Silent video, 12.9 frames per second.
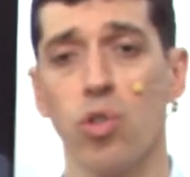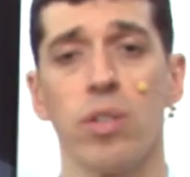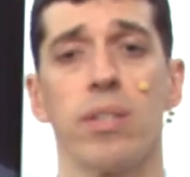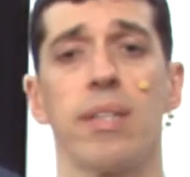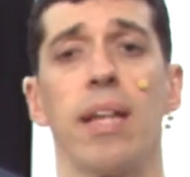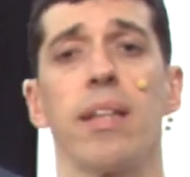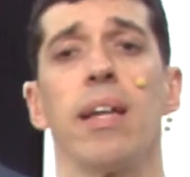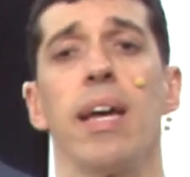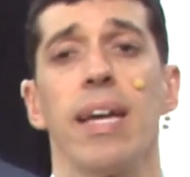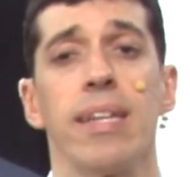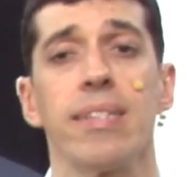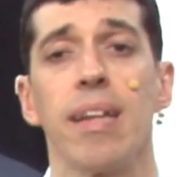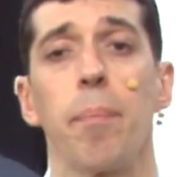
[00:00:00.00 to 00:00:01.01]
en esta,
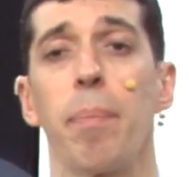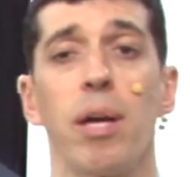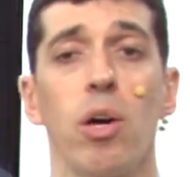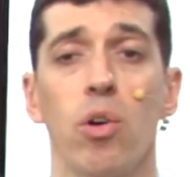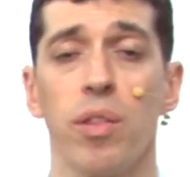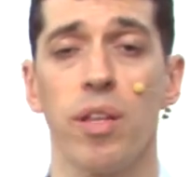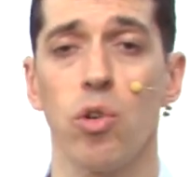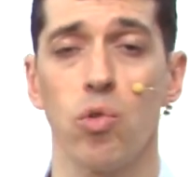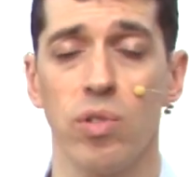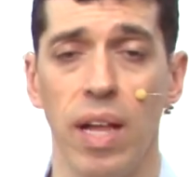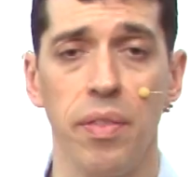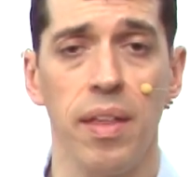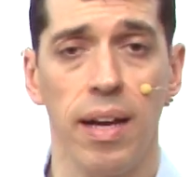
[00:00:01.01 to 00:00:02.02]
en esta peor
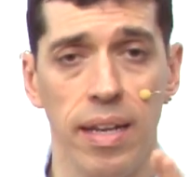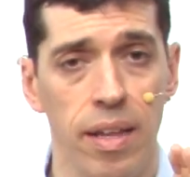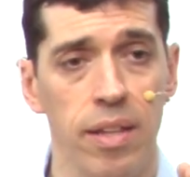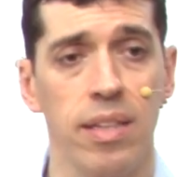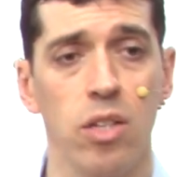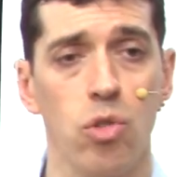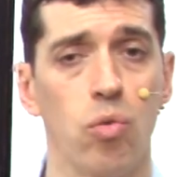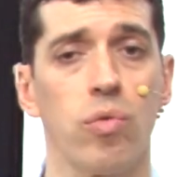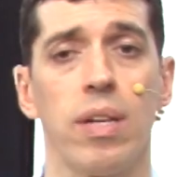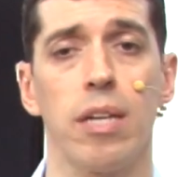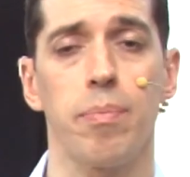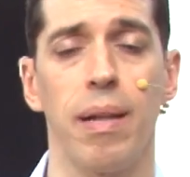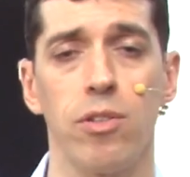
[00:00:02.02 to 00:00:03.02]
circunstancia que necesitas un
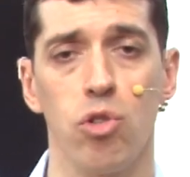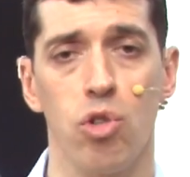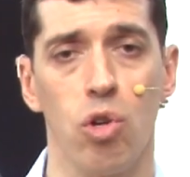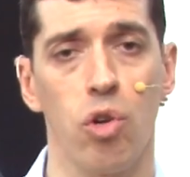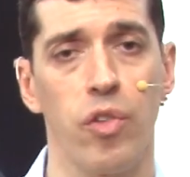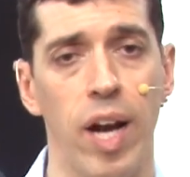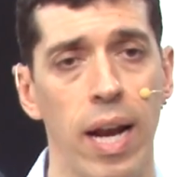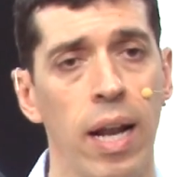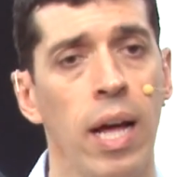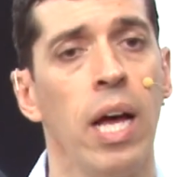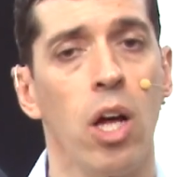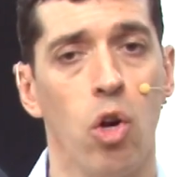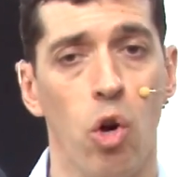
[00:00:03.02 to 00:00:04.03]
trasplante osteocondral,
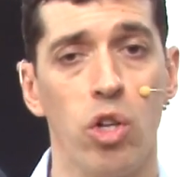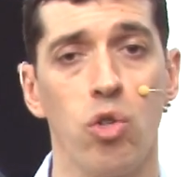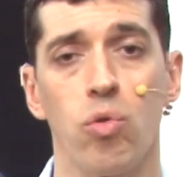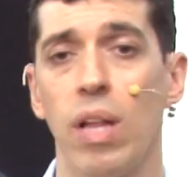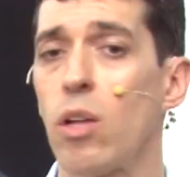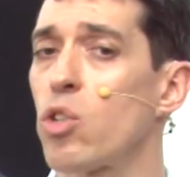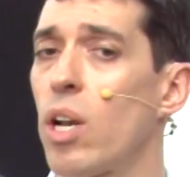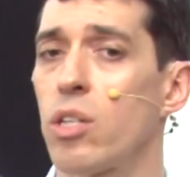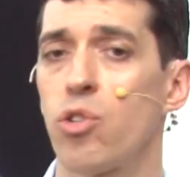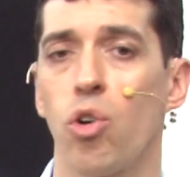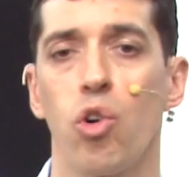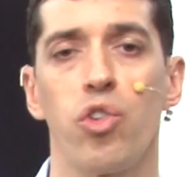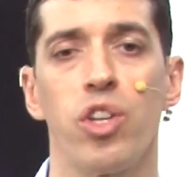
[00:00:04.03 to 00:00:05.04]
los resultados de la
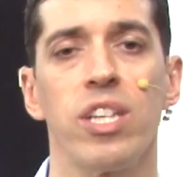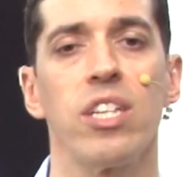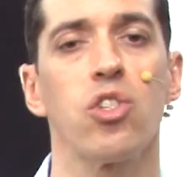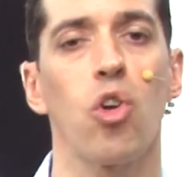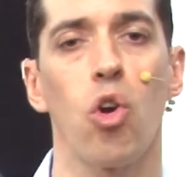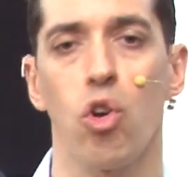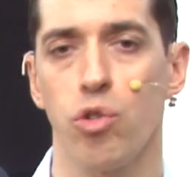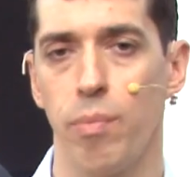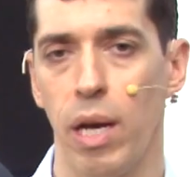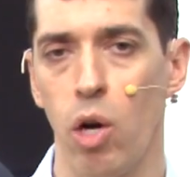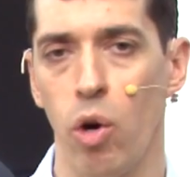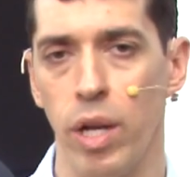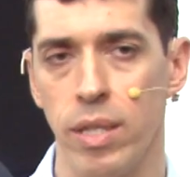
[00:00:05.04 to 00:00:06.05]
osteocondritis son los
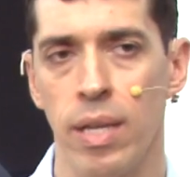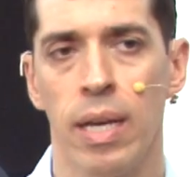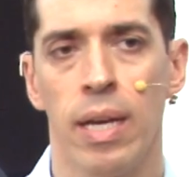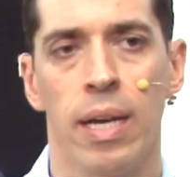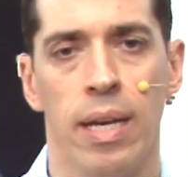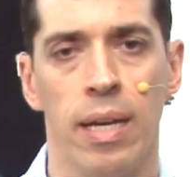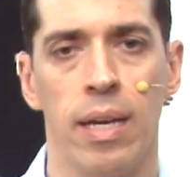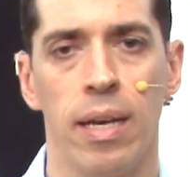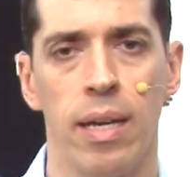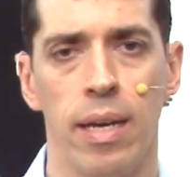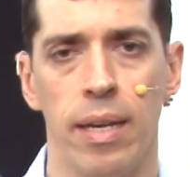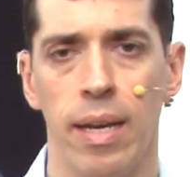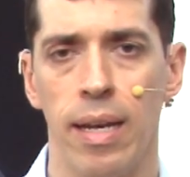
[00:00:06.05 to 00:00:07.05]
mejores.
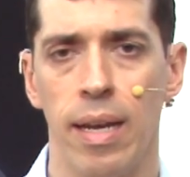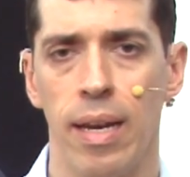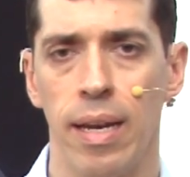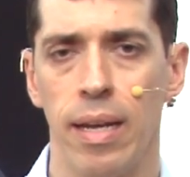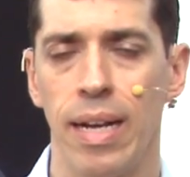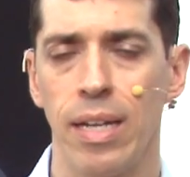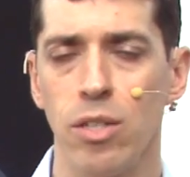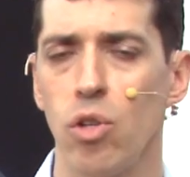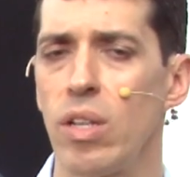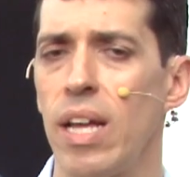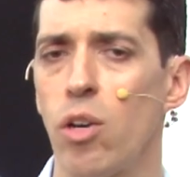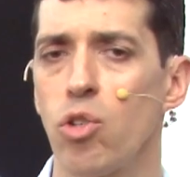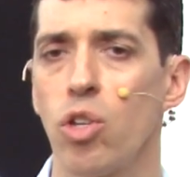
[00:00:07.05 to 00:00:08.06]
Eh, en, el, caso
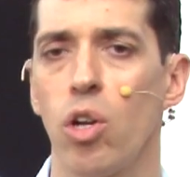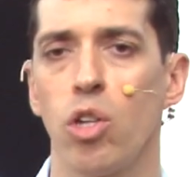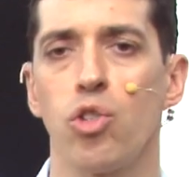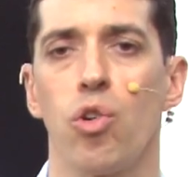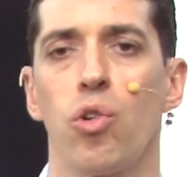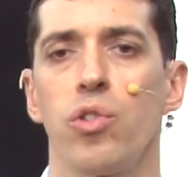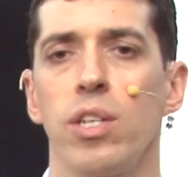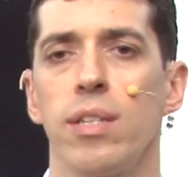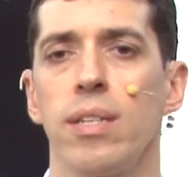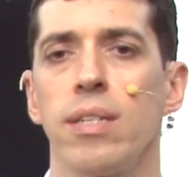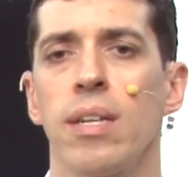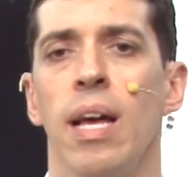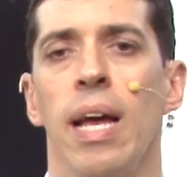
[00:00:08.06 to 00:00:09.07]
del diagnóstico de la
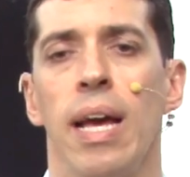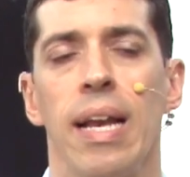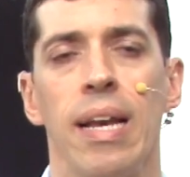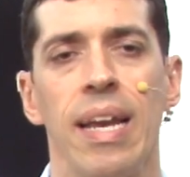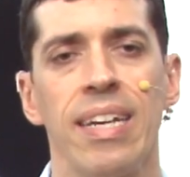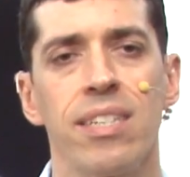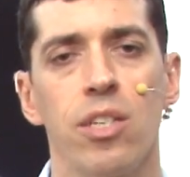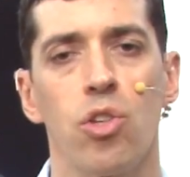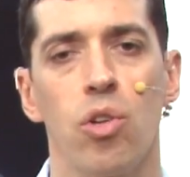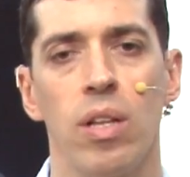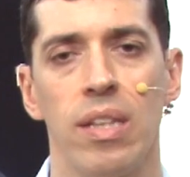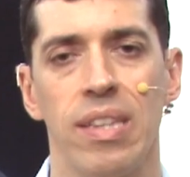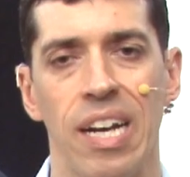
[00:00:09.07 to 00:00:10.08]
osteocondritis, el
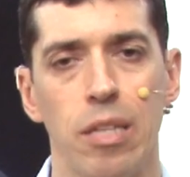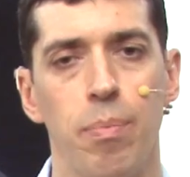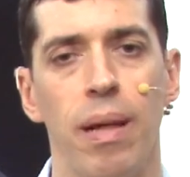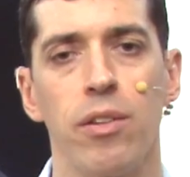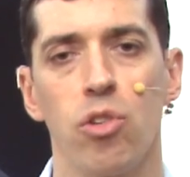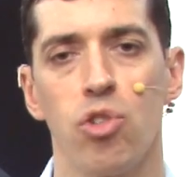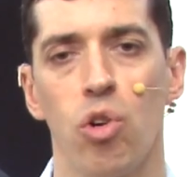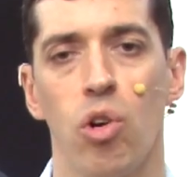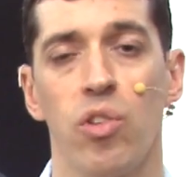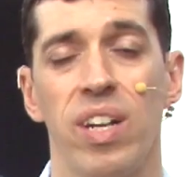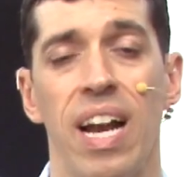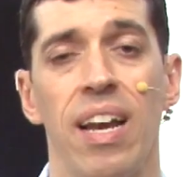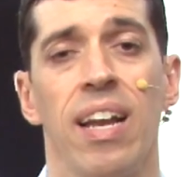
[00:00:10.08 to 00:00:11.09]
éxito del trasplante
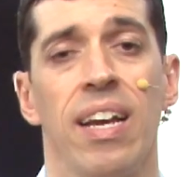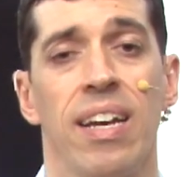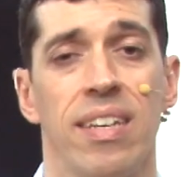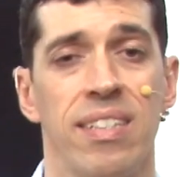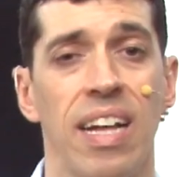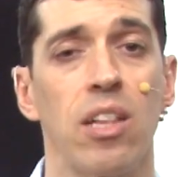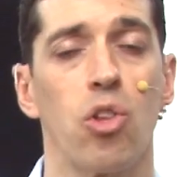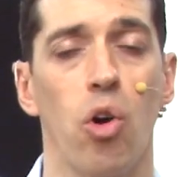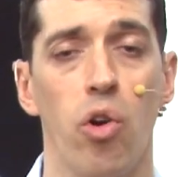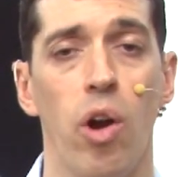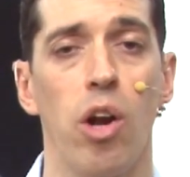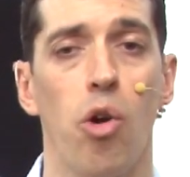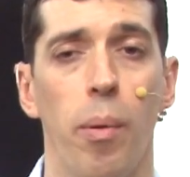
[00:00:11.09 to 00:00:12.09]
osteocondral está en
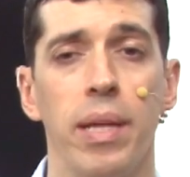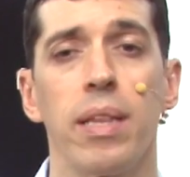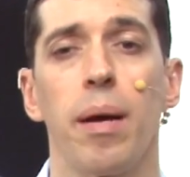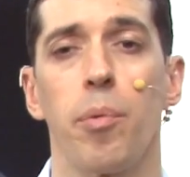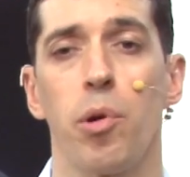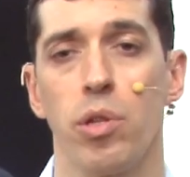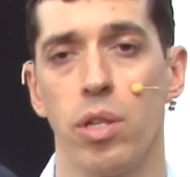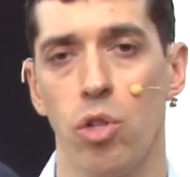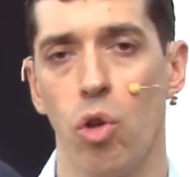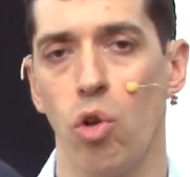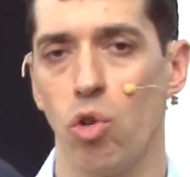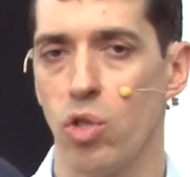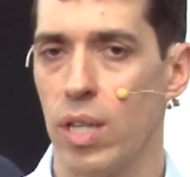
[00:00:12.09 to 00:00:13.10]
torno al
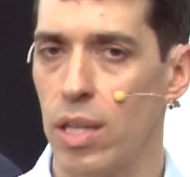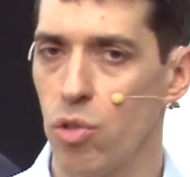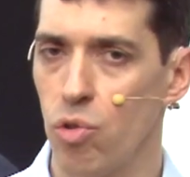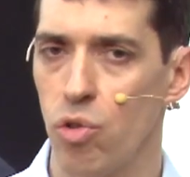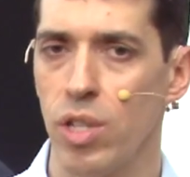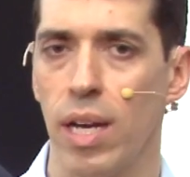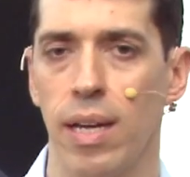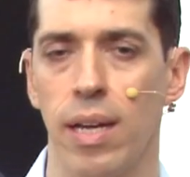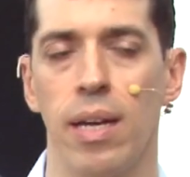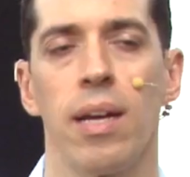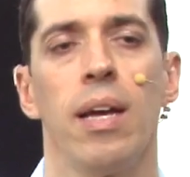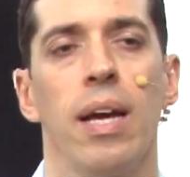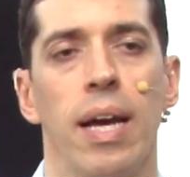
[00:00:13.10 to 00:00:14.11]
90% de los casos. O sea
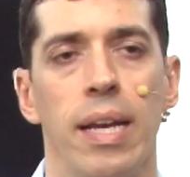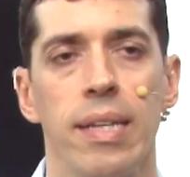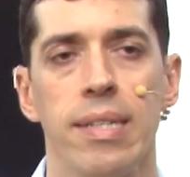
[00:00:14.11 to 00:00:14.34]
que en ese